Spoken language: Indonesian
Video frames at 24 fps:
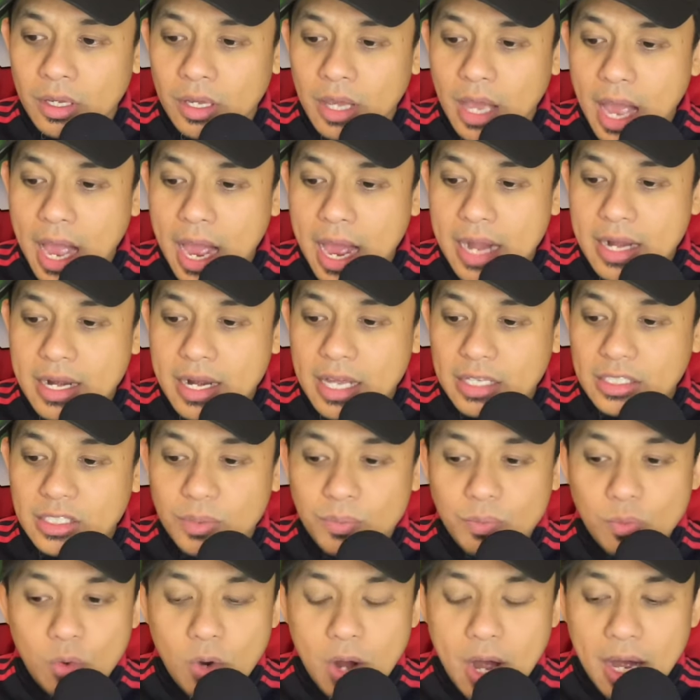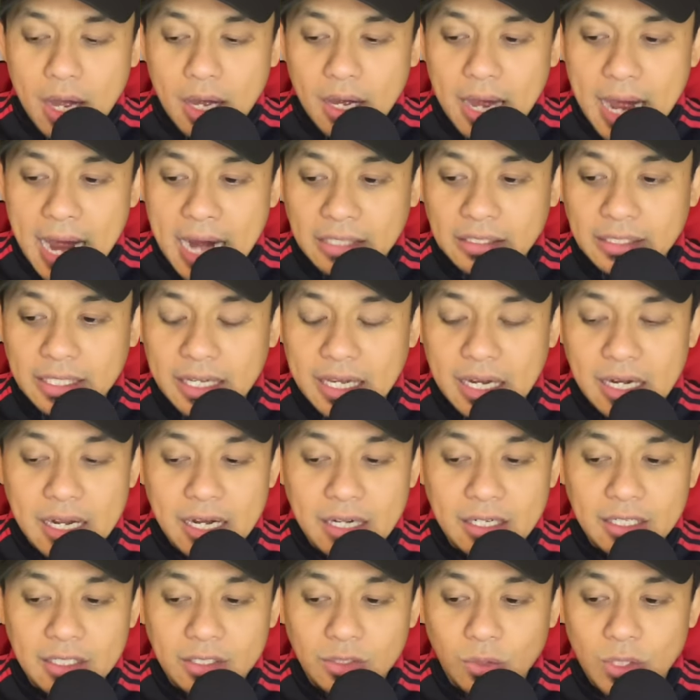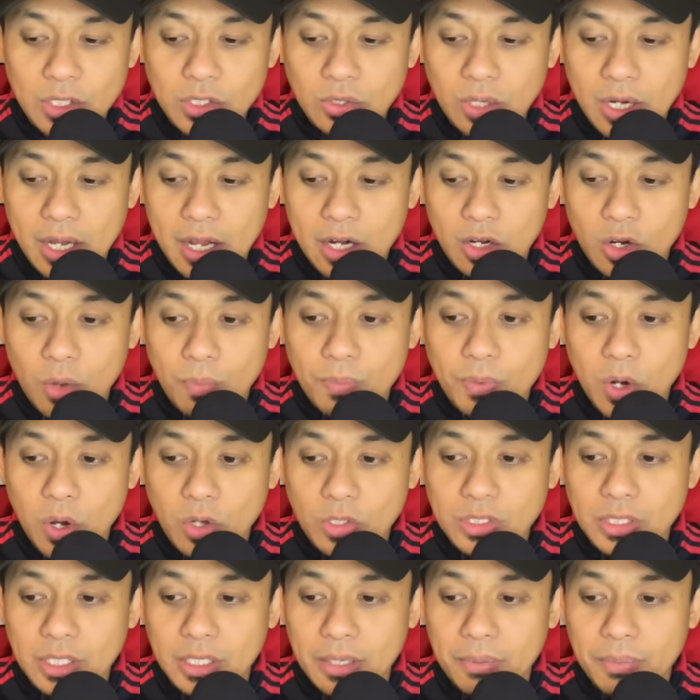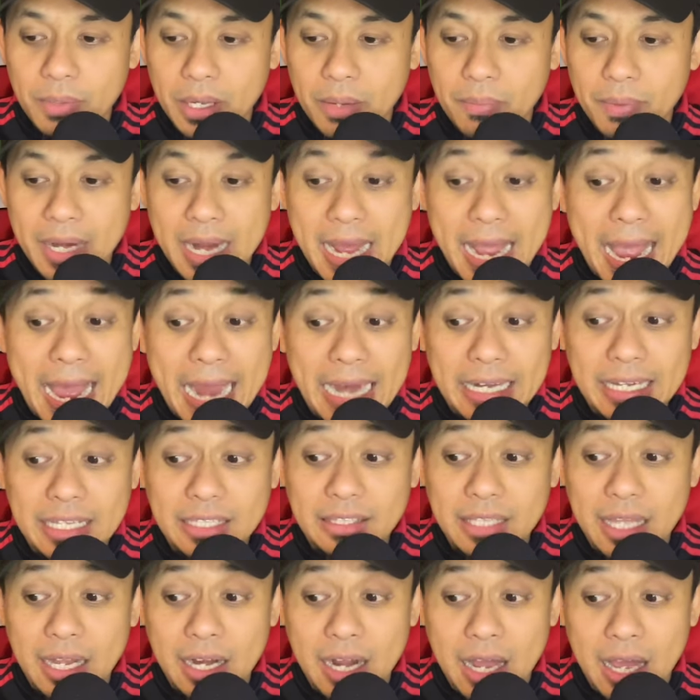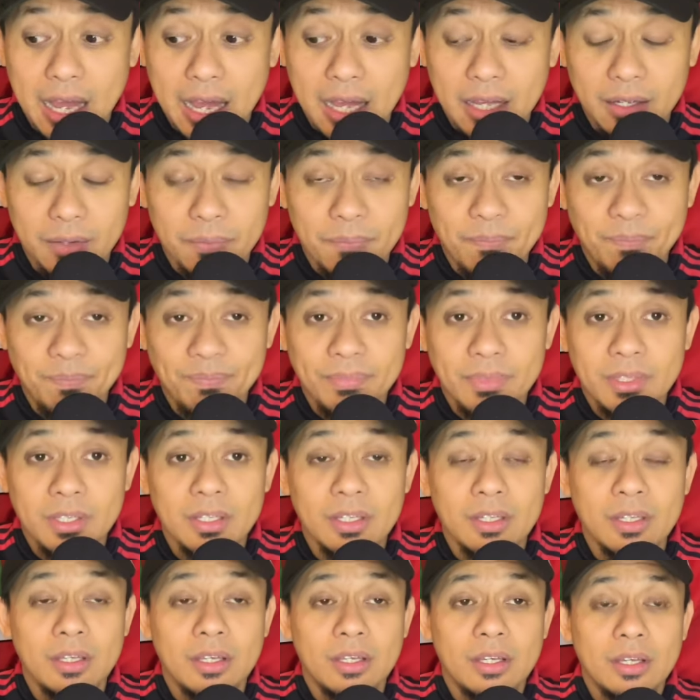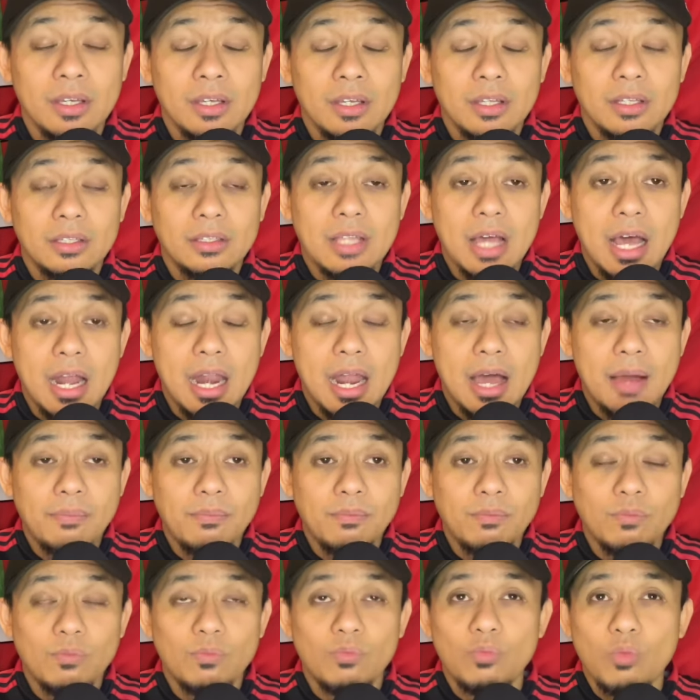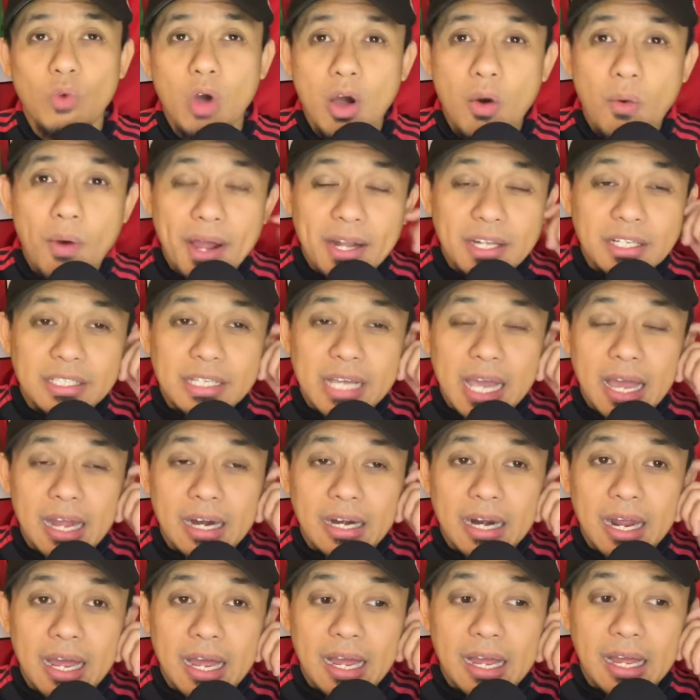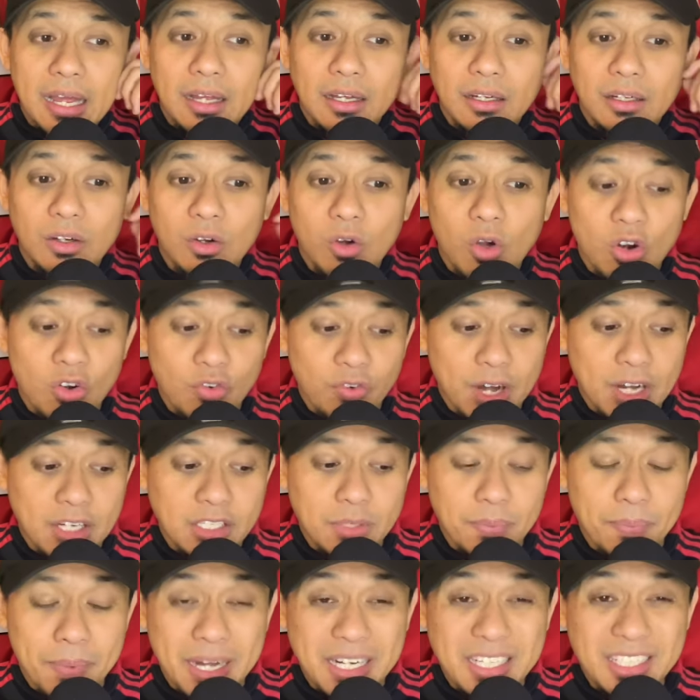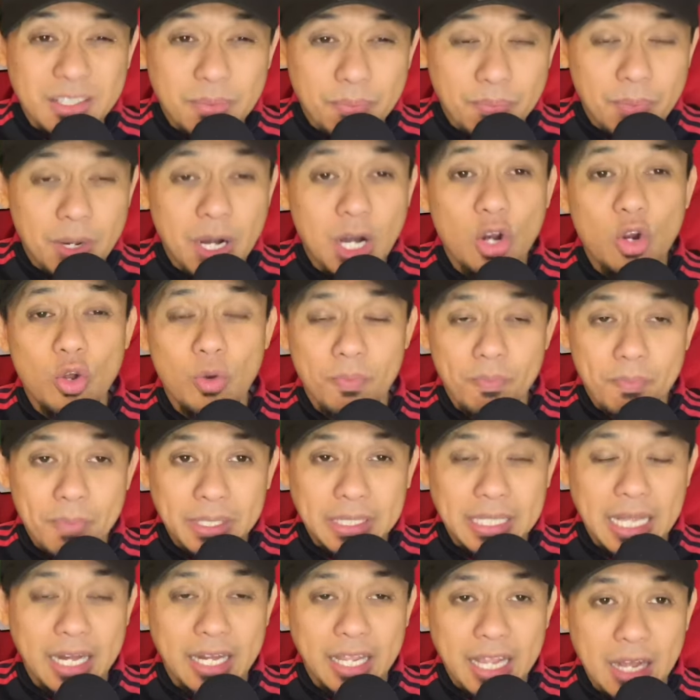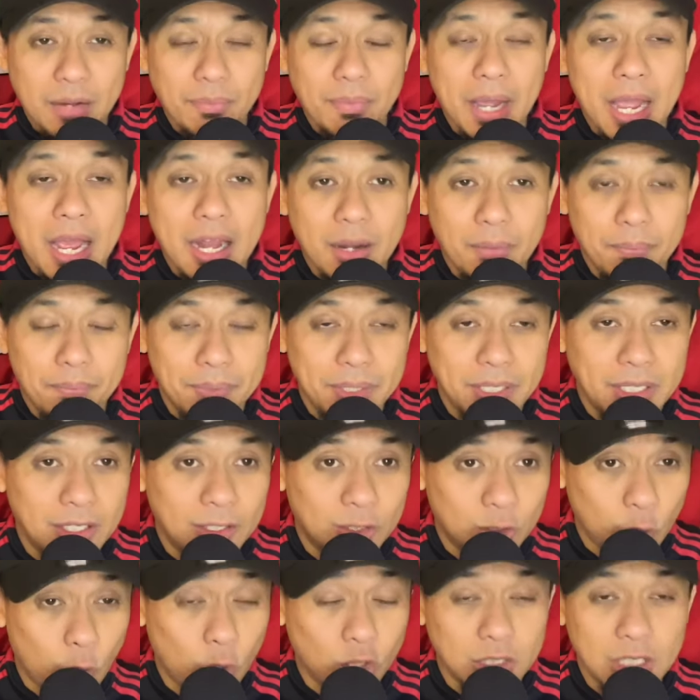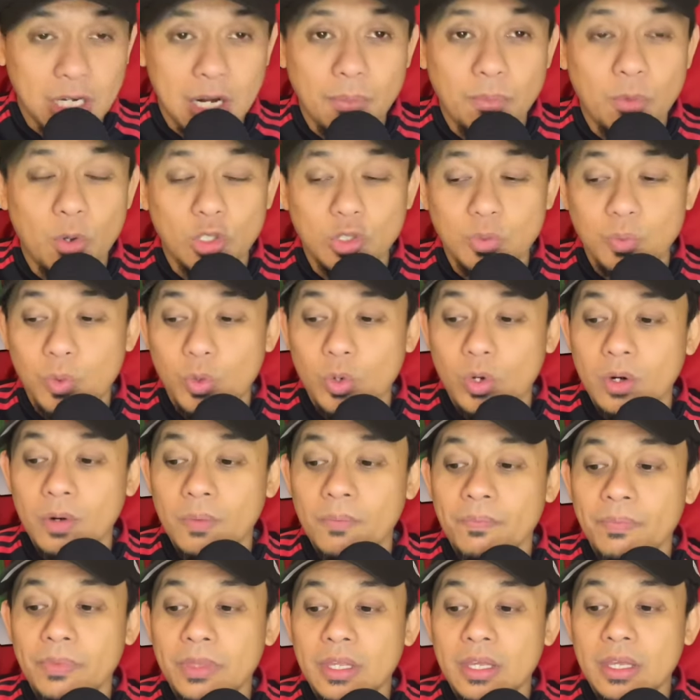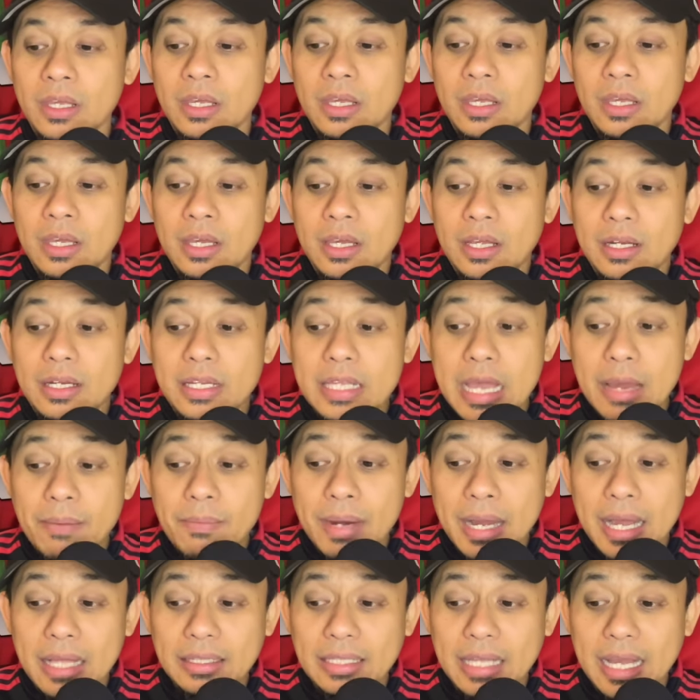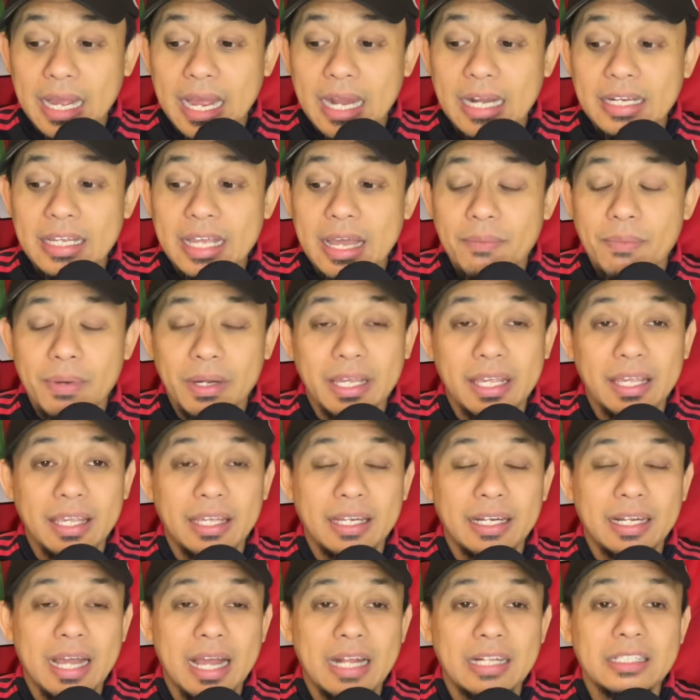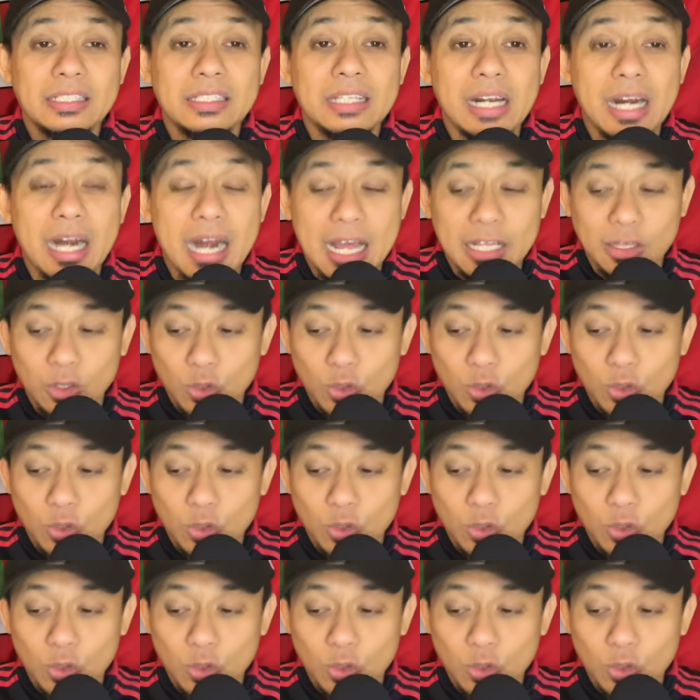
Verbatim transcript: ada sebuah artikel yang ditulis oleh Rob Dawson ya bagaimana Eric Ten Hag dalam wawancara konferensi pers sebelum pertandingan menghadapi Tottenham Hotspur, dia mengatakan dia menginginkan 100%